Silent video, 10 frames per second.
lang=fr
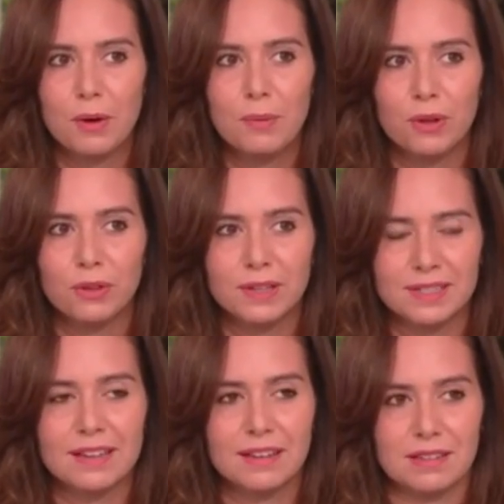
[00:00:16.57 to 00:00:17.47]
reprendre
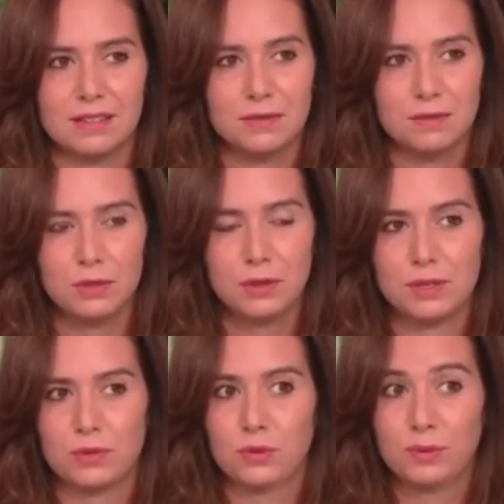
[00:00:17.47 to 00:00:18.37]
certains individus qui
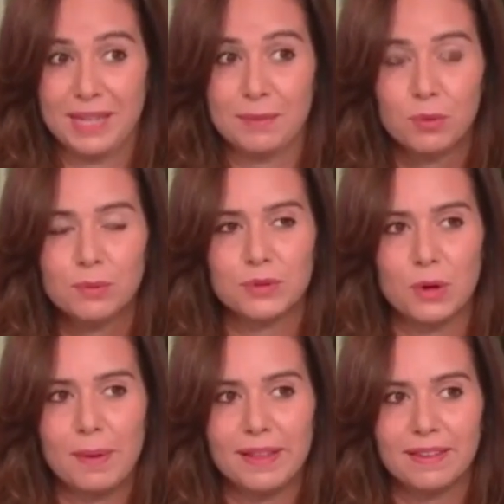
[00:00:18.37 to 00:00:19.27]
sont des bombes
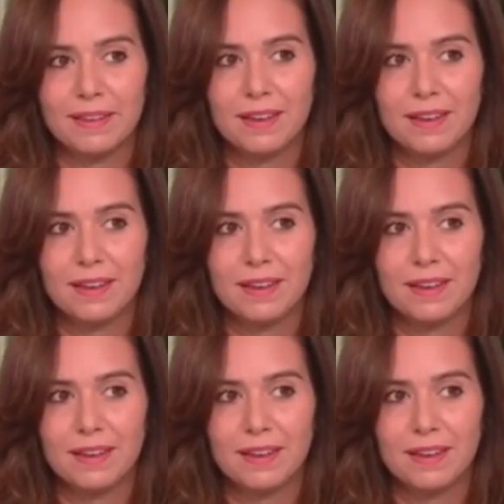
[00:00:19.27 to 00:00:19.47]
sur pattes